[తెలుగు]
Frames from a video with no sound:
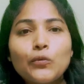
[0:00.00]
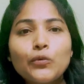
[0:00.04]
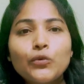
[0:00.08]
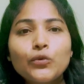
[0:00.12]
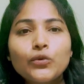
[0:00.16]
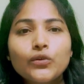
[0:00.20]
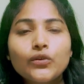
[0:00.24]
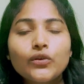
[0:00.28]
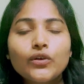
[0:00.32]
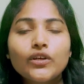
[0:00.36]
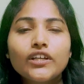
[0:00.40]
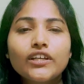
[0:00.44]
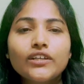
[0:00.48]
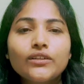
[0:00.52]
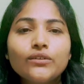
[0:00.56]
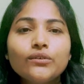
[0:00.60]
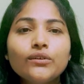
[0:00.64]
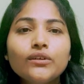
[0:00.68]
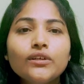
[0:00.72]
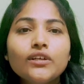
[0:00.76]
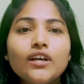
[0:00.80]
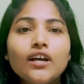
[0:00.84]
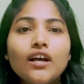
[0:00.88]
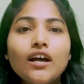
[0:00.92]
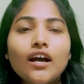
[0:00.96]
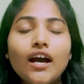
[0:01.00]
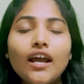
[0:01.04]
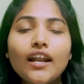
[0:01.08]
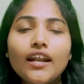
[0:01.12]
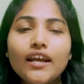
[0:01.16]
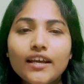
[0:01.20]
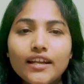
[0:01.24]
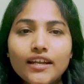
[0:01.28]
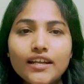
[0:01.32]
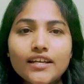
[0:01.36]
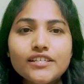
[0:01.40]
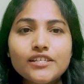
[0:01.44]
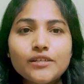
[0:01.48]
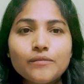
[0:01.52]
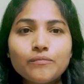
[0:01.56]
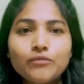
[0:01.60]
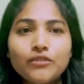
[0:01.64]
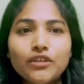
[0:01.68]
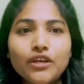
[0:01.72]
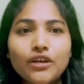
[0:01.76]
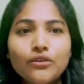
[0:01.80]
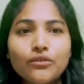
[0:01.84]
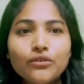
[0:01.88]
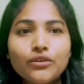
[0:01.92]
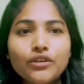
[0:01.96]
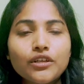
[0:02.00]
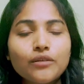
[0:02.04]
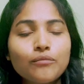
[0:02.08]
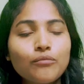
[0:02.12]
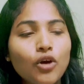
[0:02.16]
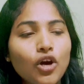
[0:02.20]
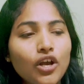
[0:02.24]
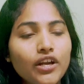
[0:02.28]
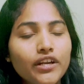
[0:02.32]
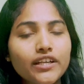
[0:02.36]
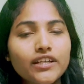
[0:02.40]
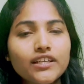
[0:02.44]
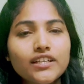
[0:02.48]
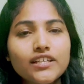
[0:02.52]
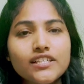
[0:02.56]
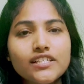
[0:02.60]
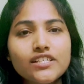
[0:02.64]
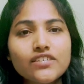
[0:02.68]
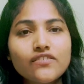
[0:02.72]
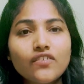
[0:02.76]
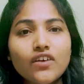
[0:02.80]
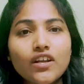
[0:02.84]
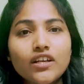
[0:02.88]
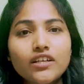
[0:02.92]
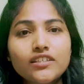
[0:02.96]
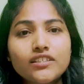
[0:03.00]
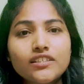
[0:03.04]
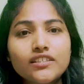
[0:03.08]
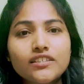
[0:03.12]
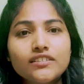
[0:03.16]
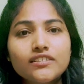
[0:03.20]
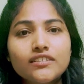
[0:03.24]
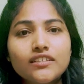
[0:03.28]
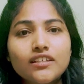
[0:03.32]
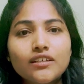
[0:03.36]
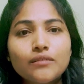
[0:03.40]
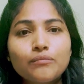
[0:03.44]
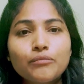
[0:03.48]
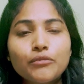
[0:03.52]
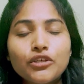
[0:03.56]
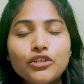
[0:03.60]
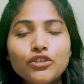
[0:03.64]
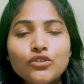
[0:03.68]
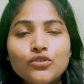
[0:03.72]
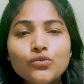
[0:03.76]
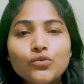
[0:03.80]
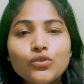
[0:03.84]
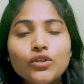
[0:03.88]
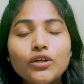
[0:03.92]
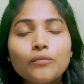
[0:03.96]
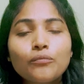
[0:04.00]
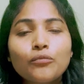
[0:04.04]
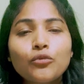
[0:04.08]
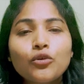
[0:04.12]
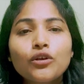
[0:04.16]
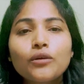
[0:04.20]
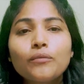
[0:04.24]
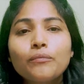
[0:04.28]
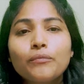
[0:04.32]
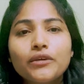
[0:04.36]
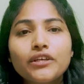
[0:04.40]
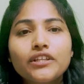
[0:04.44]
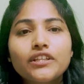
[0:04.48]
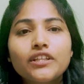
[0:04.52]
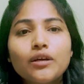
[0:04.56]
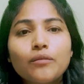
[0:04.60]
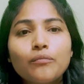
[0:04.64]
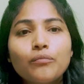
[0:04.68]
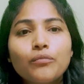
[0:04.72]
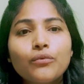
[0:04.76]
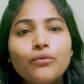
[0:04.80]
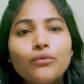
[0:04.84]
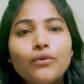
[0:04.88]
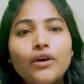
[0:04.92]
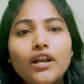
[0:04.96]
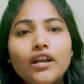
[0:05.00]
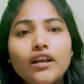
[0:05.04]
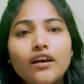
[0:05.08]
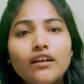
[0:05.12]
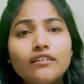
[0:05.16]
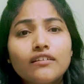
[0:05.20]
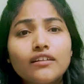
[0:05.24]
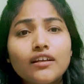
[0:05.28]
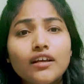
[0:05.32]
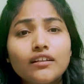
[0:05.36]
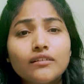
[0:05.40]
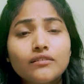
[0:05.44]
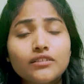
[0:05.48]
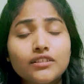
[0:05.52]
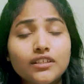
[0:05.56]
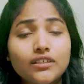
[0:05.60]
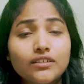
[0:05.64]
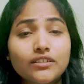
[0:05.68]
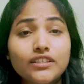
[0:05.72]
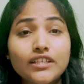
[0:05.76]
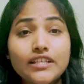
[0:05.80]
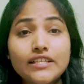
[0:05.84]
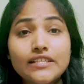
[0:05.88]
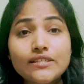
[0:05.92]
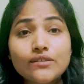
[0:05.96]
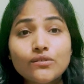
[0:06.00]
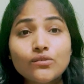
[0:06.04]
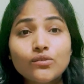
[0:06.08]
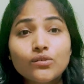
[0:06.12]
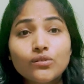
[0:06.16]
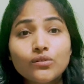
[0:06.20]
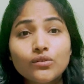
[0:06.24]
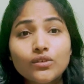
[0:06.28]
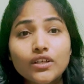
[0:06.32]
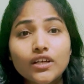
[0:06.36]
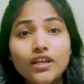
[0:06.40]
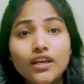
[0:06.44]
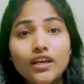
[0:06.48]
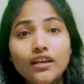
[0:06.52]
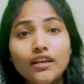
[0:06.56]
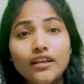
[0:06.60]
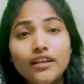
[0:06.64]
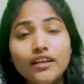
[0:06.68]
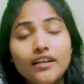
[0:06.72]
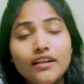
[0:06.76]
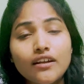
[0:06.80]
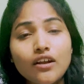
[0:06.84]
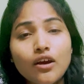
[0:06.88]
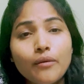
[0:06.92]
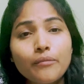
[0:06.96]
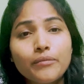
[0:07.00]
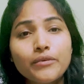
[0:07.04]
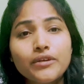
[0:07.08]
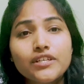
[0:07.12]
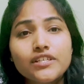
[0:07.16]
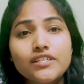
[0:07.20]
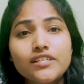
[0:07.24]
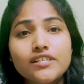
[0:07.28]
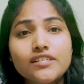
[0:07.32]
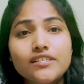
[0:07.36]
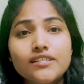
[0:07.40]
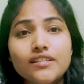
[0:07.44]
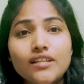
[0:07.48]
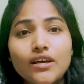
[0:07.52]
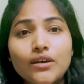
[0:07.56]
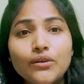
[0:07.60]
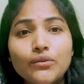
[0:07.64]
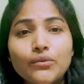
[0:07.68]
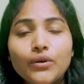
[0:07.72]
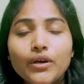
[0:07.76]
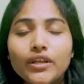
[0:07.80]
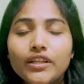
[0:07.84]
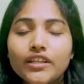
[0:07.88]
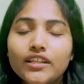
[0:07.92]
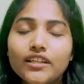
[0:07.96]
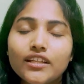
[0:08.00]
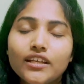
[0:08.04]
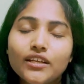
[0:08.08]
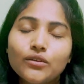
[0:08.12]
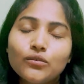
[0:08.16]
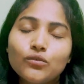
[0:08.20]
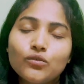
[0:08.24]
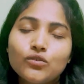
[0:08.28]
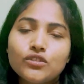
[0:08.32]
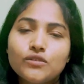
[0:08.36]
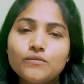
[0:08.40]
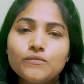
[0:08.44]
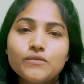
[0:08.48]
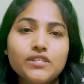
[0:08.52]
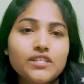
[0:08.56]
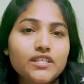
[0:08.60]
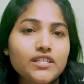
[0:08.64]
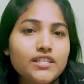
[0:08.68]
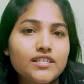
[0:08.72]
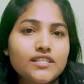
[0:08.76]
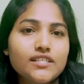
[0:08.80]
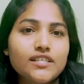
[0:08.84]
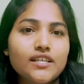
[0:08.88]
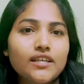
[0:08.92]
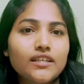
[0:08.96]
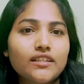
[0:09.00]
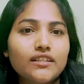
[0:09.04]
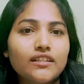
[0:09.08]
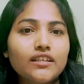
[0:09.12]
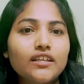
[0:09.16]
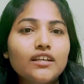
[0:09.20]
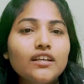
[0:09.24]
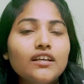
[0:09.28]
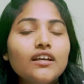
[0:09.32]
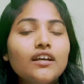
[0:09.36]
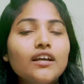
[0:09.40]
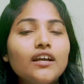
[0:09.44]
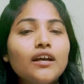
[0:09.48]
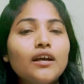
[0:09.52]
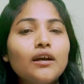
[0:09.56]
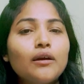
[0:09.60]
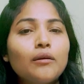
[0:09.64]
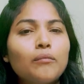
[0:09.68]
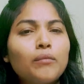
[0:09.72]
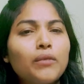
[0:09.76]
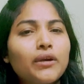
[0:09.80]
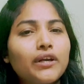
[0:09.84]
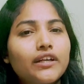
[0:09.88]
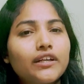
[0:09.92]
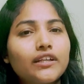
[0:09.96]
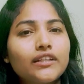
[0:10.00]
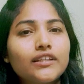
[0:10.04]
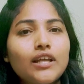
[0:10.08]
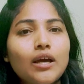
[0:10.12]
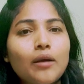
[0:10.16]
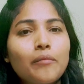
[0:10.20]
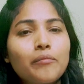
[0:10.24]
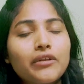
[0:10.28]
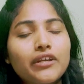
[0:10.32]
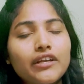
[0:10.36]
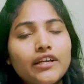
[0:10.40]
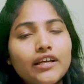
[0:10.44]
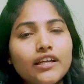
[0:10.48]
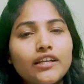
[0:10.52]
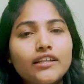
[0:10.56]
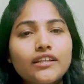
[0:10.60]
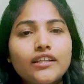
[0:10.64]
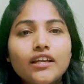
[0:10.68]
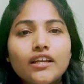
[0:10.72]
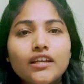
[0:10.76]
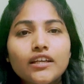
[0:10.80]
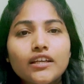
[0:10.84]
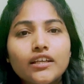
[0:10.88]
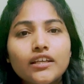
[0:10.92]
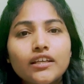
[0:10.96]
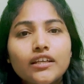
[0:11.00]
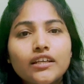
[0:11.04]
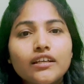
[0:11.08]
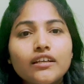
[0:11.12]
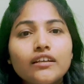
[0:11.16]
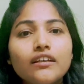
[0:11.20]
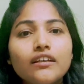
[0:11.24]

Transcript: ఊరుకోలేదు అలా ఎలా చెప్తారు నేను మార్నింగ్ నుంచి వర్క్ చేసిన మీరు చూడకపోవడం మీ తప్పు అసలు తెలుసుకోకుండా ఎలా నామినేట్ చేస్తారు అది దాన్ని కొంచెం సీరియస్ అయింది బట్ దామ్ని గారు దాన్ని